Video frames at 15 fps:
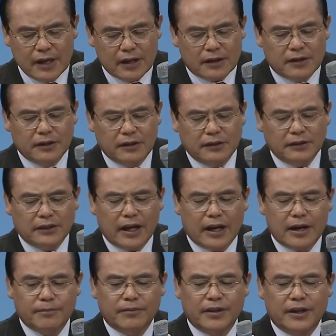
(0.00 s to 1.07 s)
그
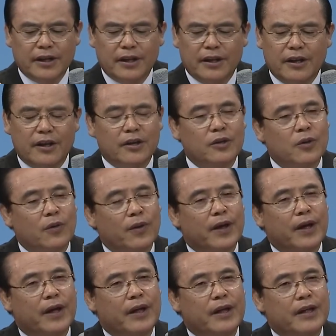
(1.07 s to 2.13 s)
사람들이 교회
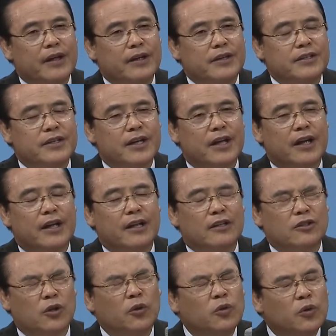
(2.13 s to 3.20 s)
에 이제
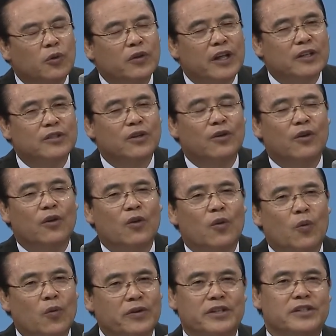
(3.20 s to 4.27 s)
전도돼서
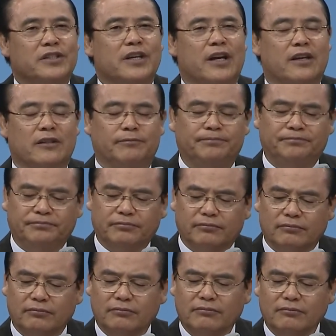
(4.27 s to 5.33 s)
오기 시작했어요.
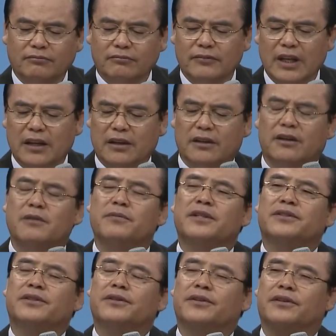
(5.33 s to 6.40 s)

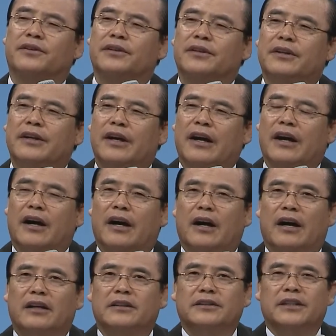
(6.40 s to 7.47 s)
그러면서
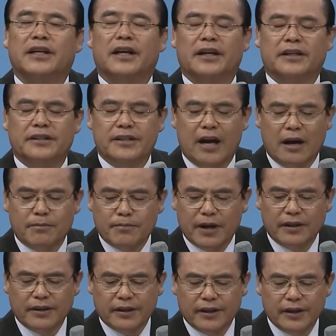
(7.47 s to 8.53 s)
아, 이제
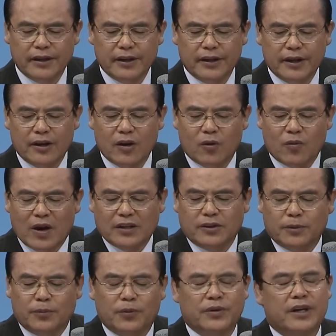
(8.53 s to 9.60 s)
양반들이
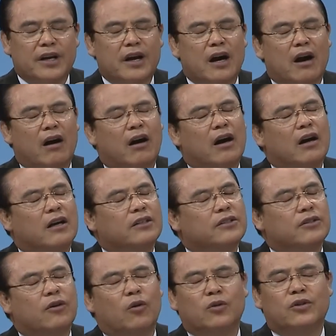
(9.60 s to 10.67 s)
와서 보니까 아
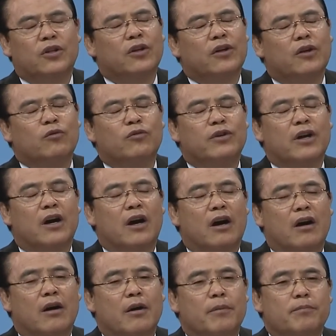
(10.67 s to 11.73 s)
이거 어떻게 우리가
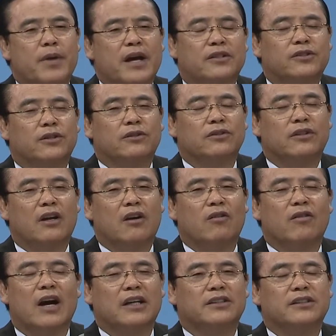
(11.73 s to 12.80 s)
백정들하고
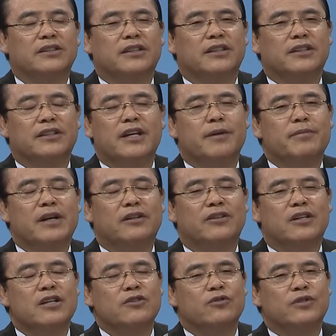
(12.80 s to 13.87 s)
같이 예배를
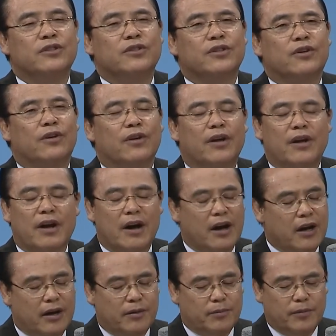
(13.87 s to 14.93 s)
드릴 수 있어?
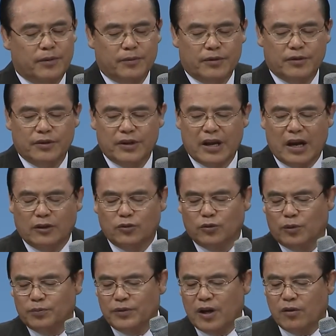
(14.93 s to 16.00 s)
아 뭐 그렇게 할 수
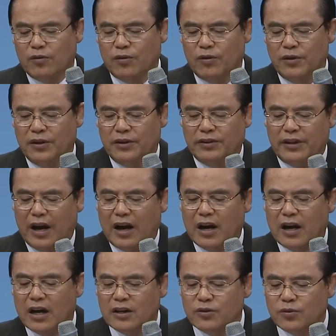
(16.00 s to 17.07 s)
없다고
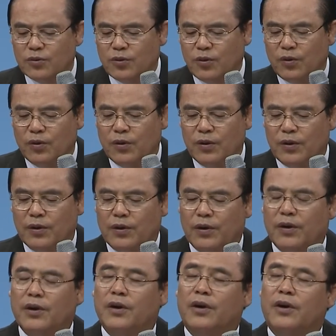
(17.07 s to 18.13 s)
나가가지고
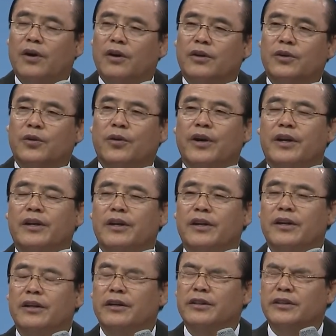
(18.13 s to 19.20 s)
어, 교회를
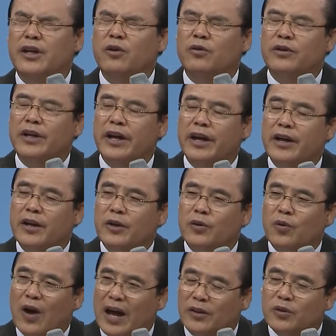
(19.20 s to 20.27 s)
세운 게
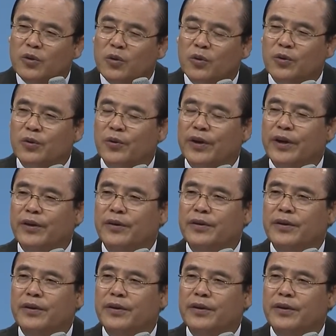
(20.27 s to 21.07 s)
또 안동교회예요.